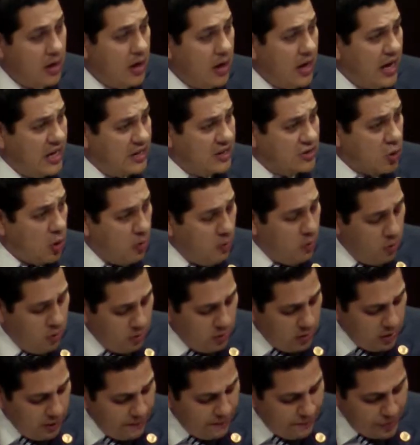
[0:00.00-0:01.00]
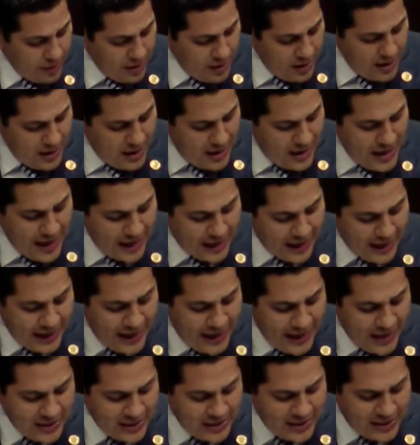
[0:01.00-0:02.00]
Es común la
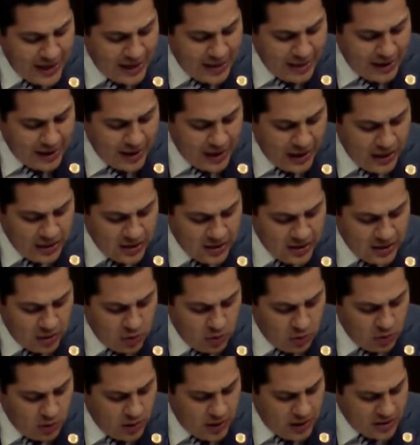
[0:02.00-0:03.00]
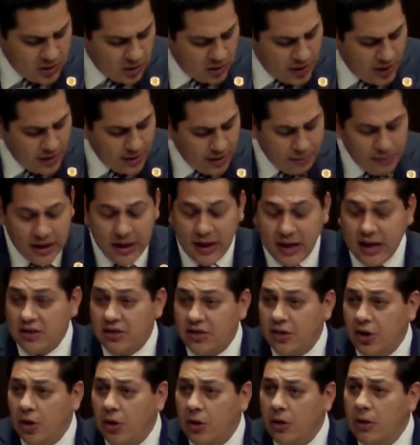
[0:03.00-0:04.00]
creencia de que el Instituto Nacional de
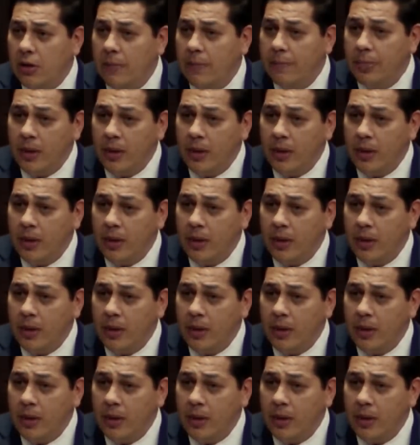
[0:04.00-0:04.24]
Migración